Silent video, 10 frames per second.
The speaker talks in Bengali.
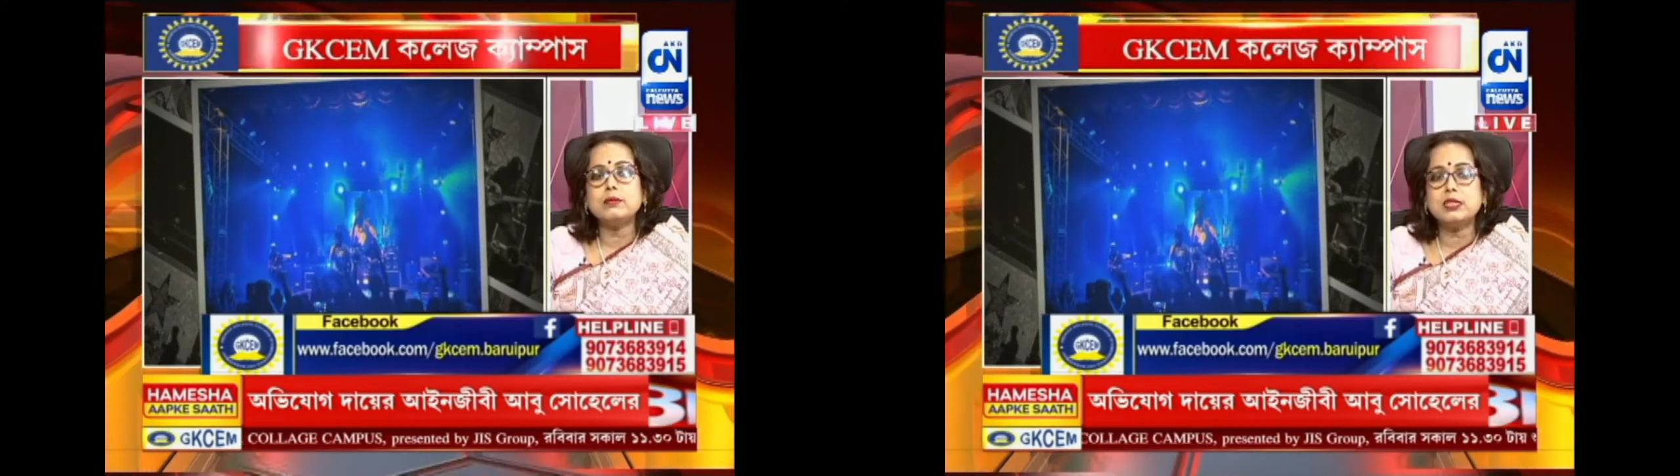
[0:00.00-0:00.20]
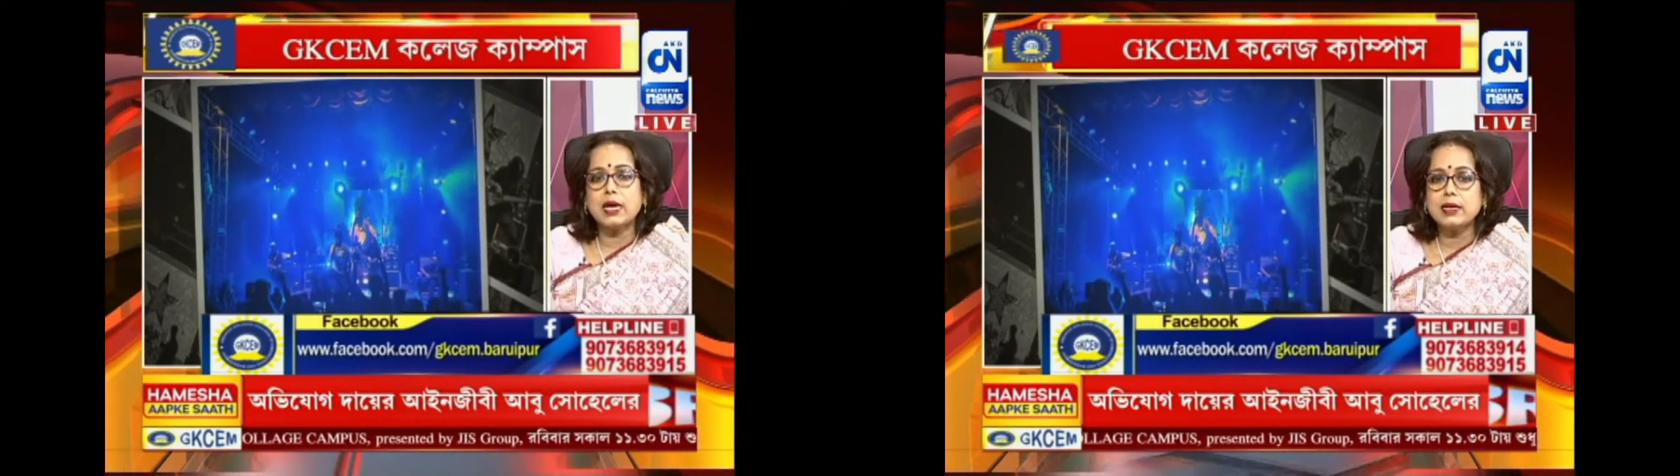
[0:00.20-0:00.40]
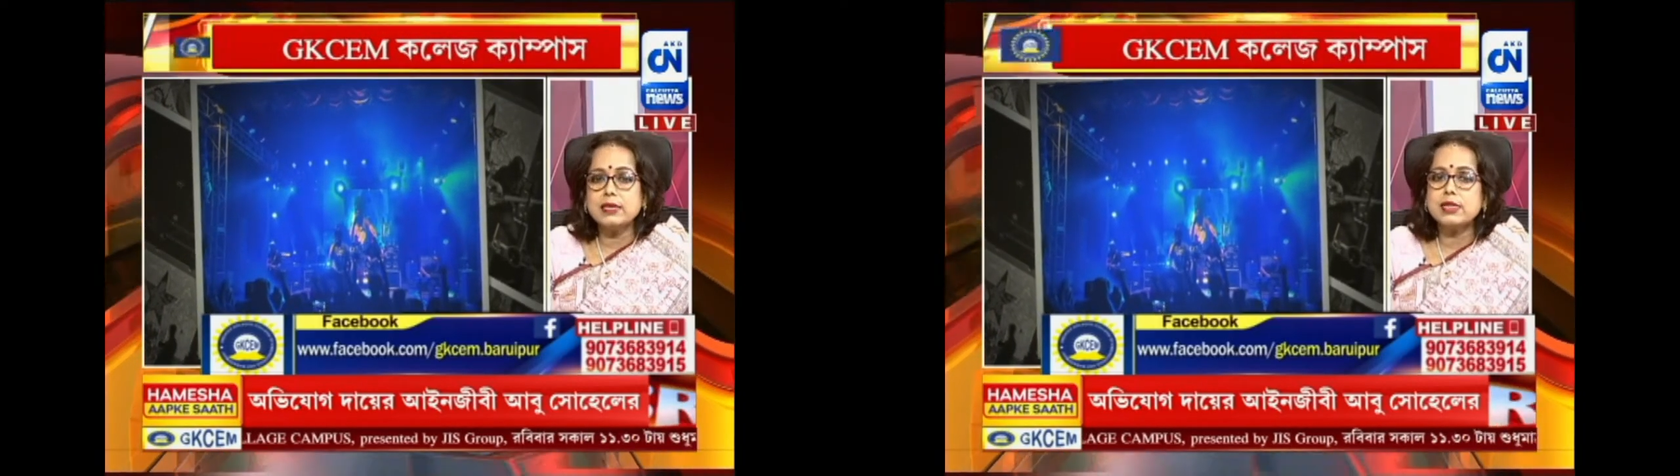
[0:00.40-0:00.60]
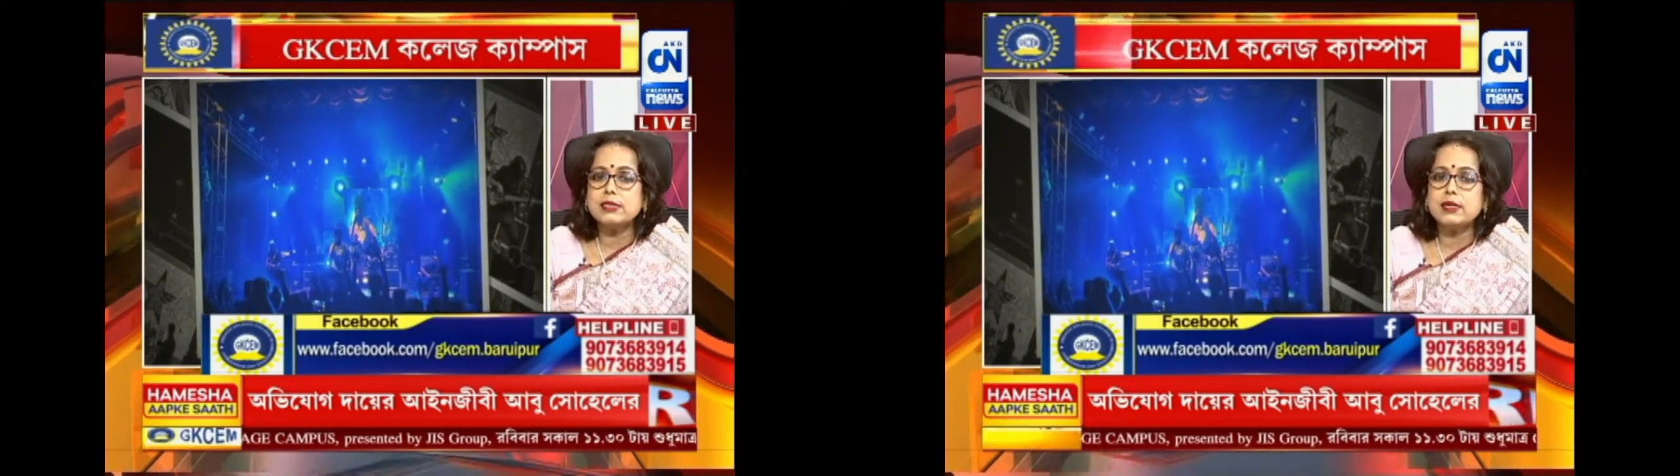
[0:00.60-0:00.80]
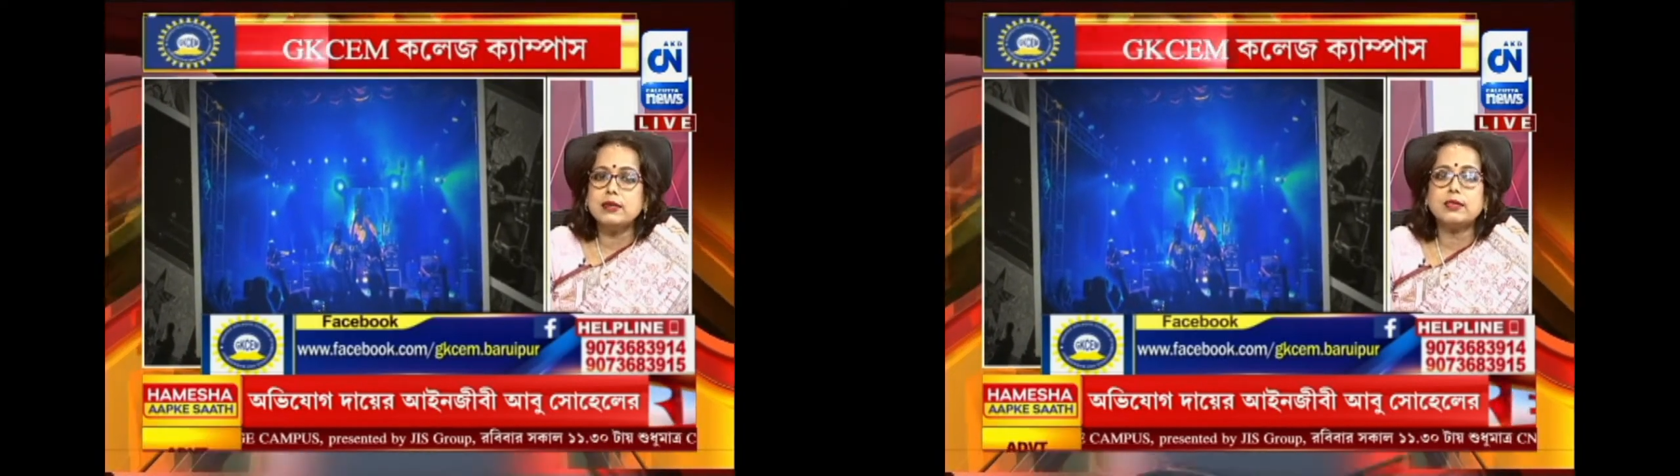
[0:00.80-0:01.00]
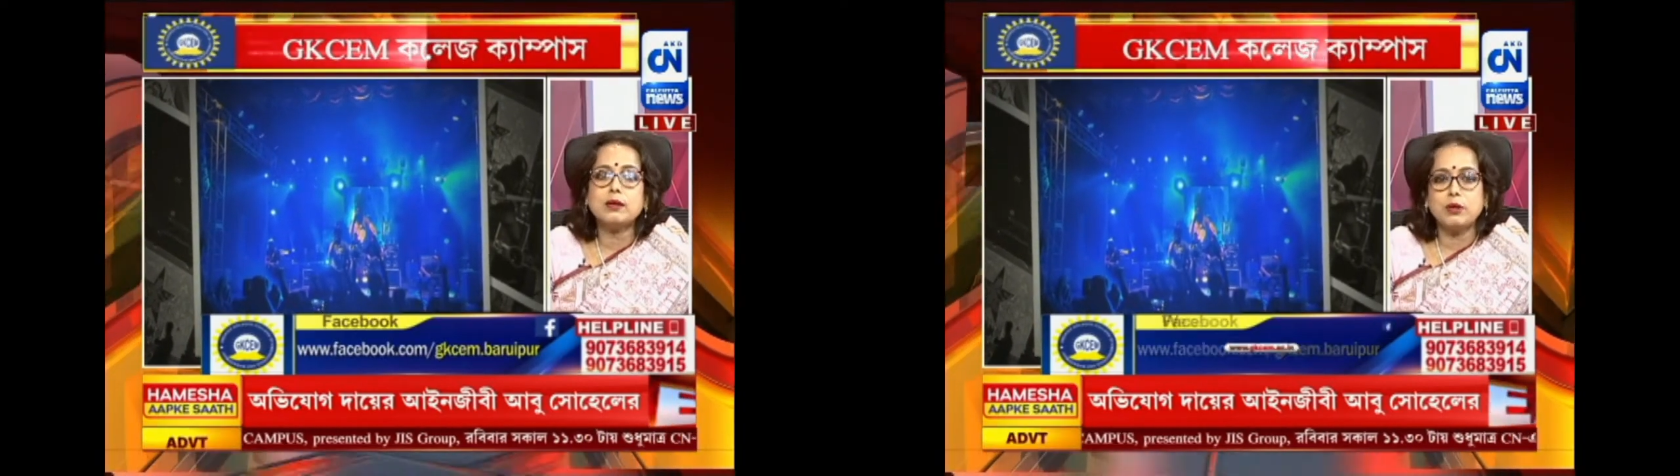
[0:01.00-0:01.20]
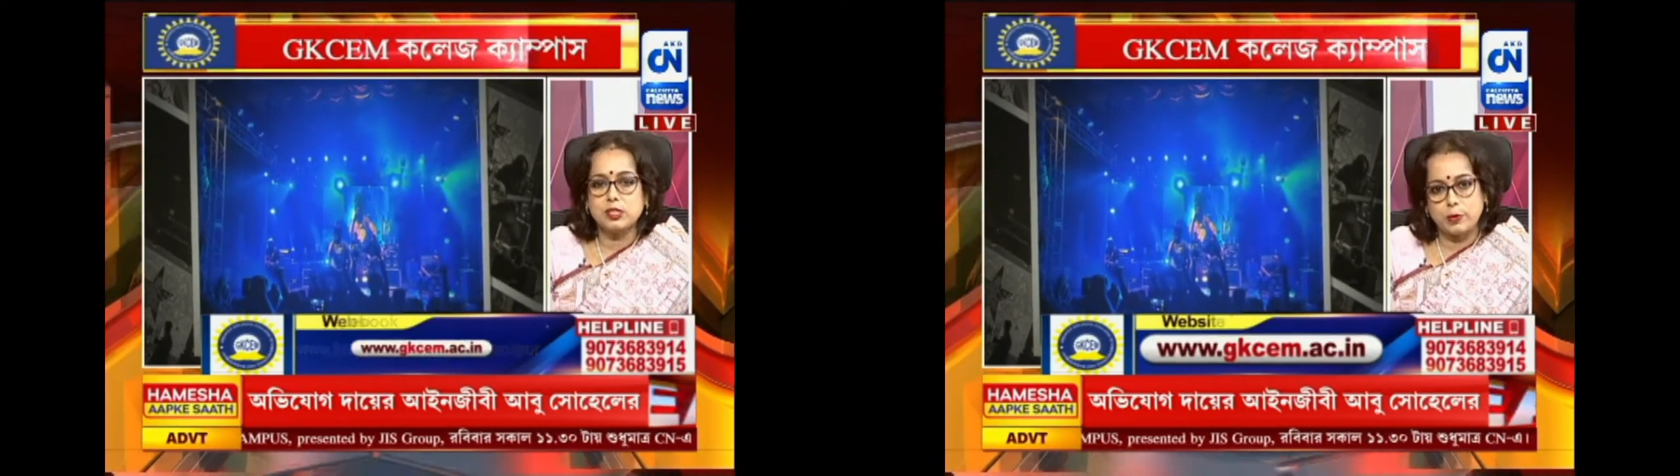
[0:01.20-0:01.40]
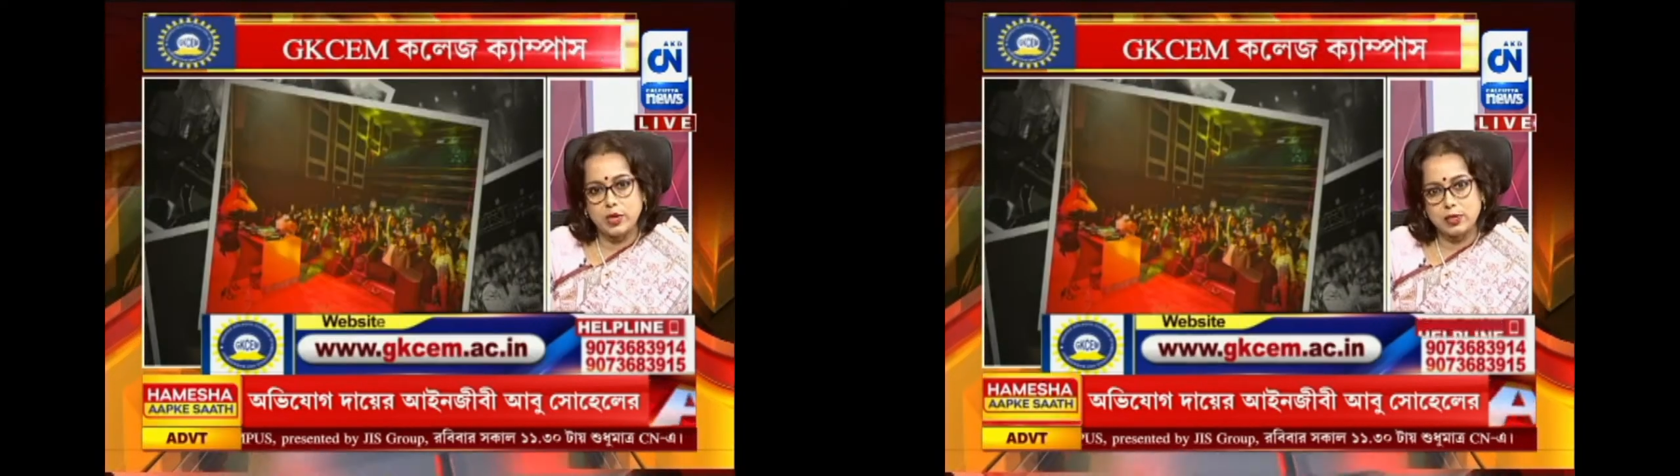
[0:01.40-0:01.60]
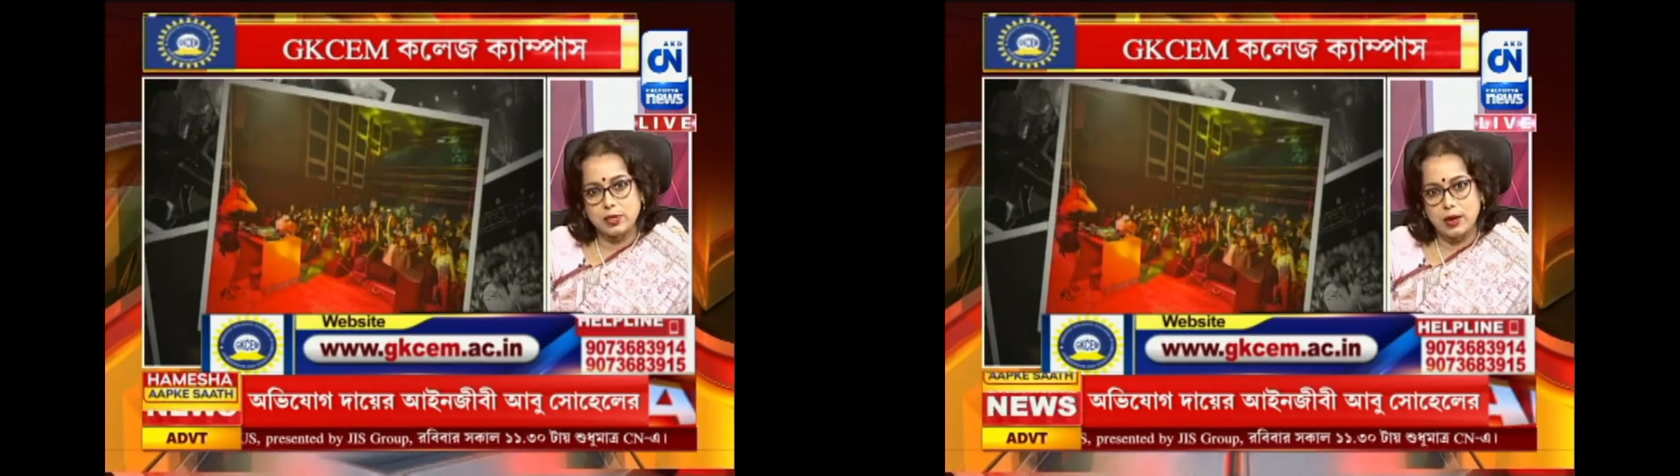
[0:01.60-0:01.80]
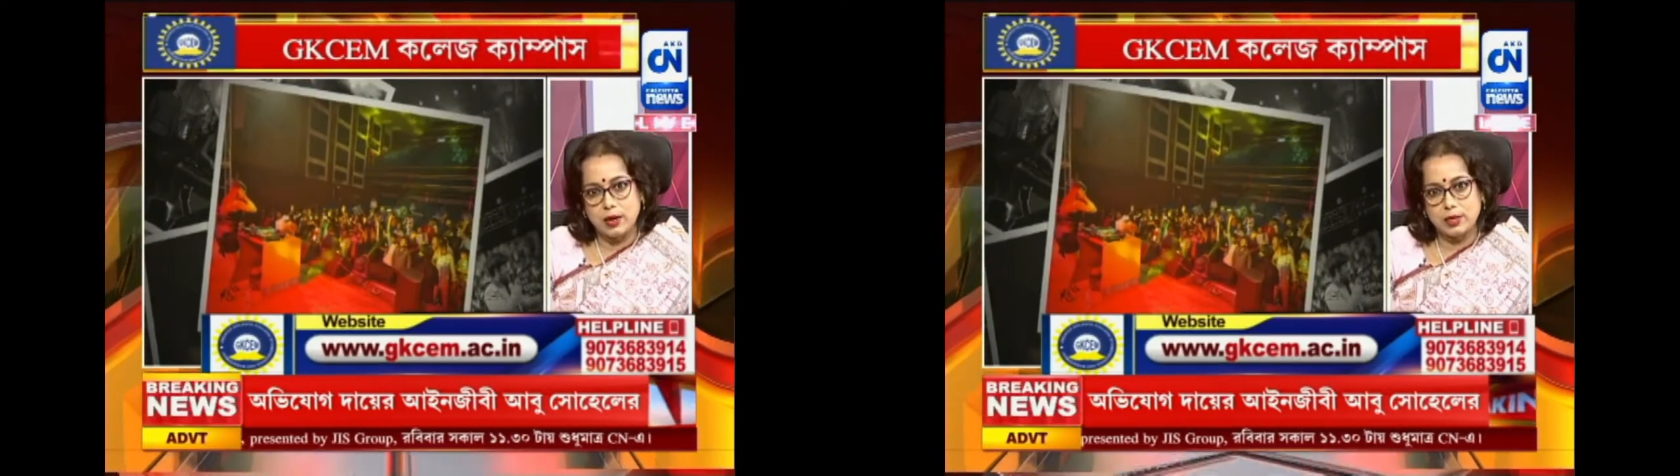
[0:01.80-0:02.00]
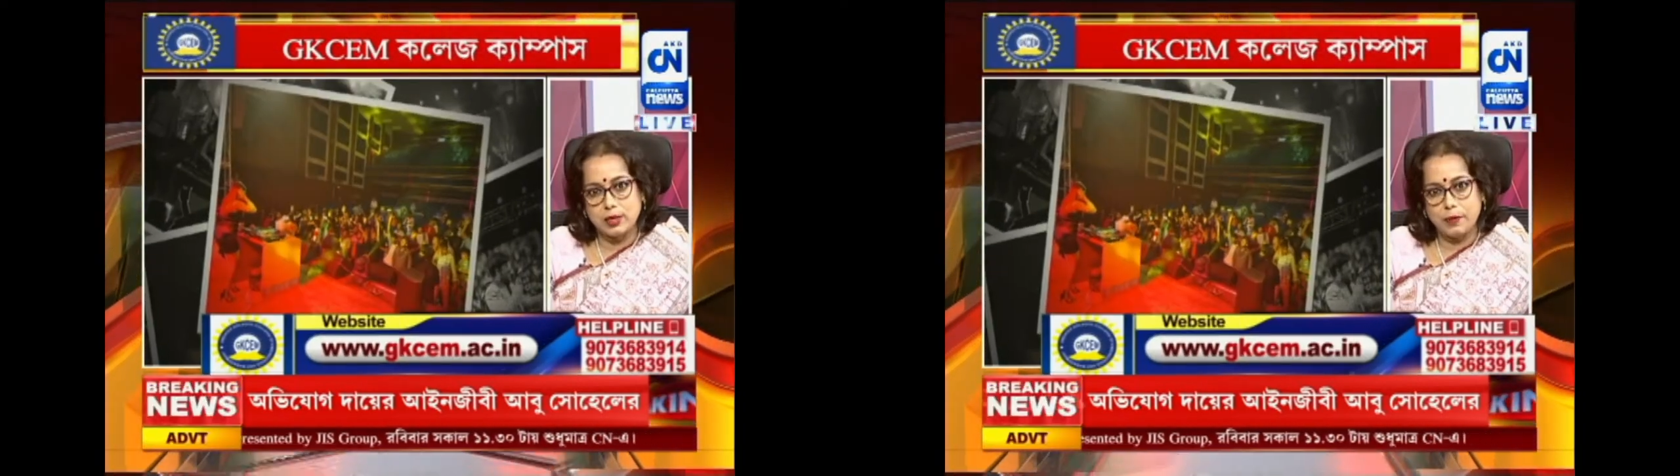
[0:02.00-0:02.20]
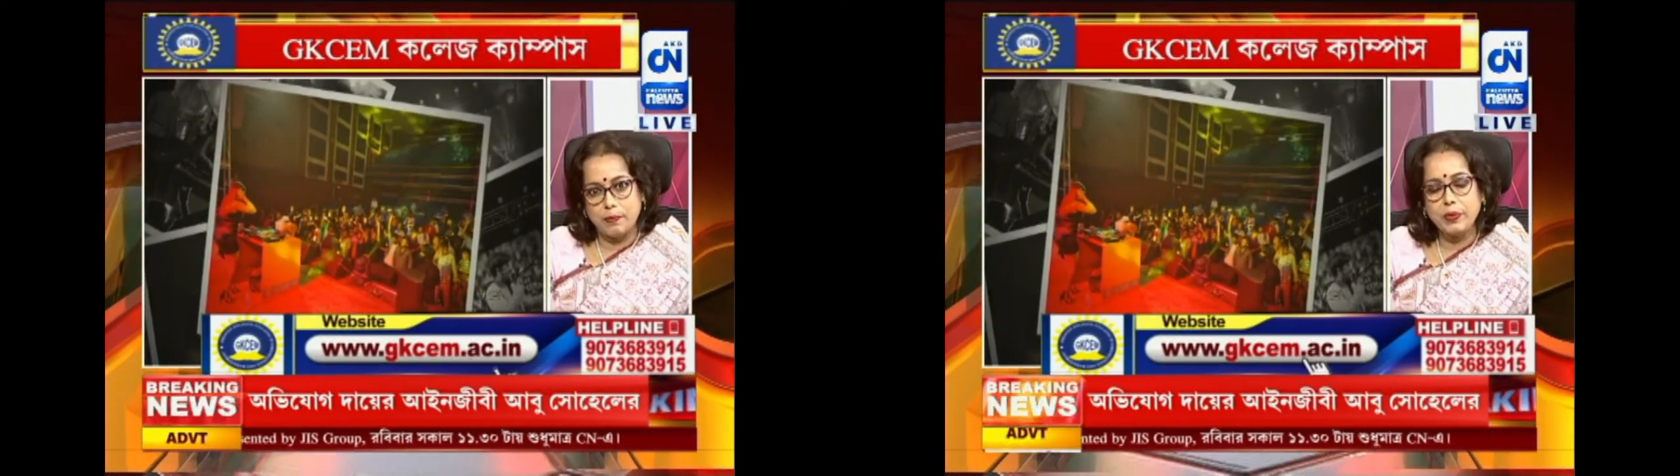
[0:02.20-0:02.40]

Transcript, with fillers: জেআইএসএস সেন্ট্রাল প্লেসমেন্টের আন্ডারে